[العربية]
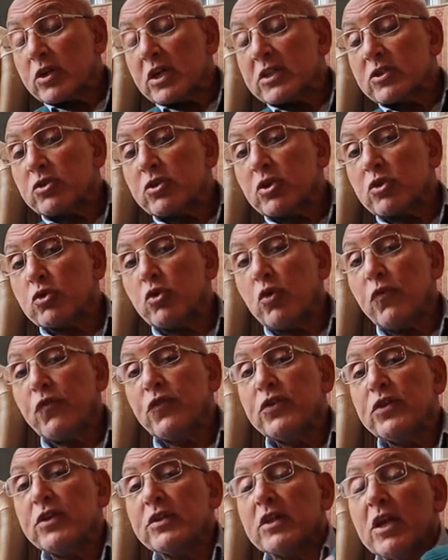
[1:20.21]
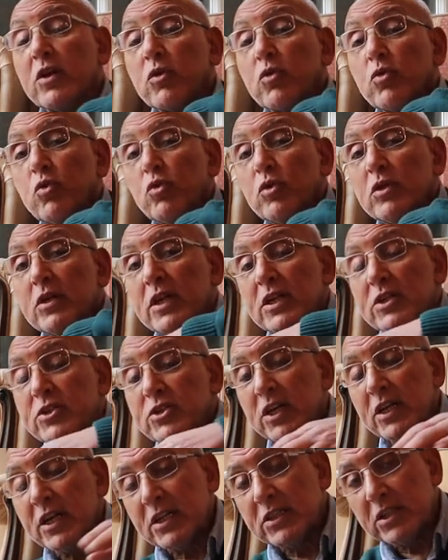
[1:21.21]
الكانتو ده تروح فيه تلاقي كل
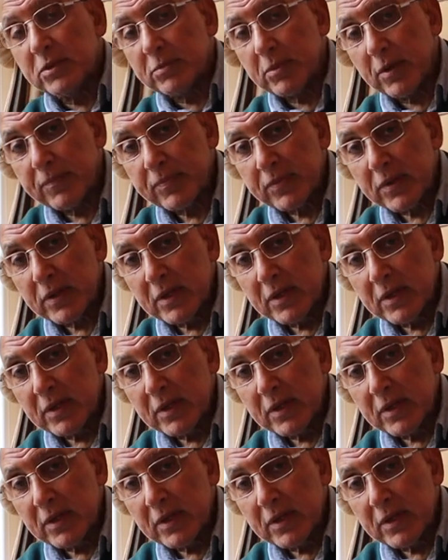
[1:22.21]
الاشياء القديمه